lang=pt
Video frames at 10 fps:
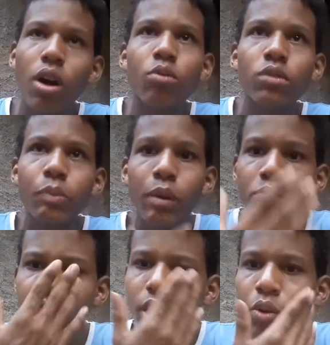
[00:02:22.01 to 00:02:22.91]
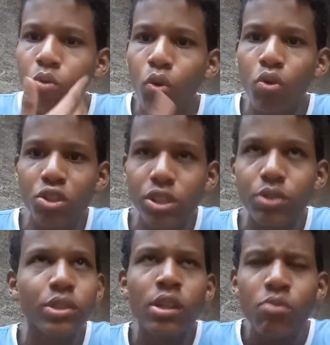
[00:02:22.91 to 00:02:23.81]
Alguns bem cinco hoje.
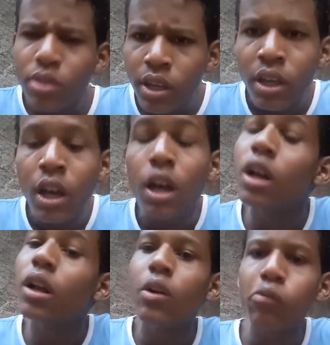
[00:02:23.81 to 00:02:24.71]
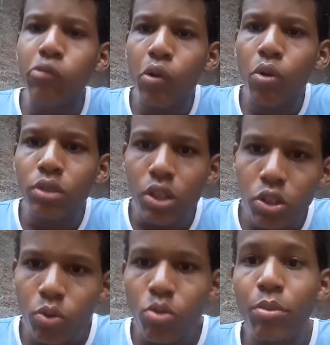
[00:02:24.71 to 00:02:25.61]
Não sei, não sei. Vou estar tá
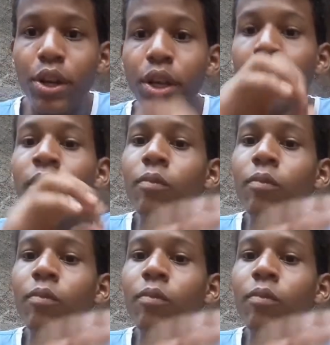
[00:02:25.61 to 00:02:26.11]
deixando o número aí.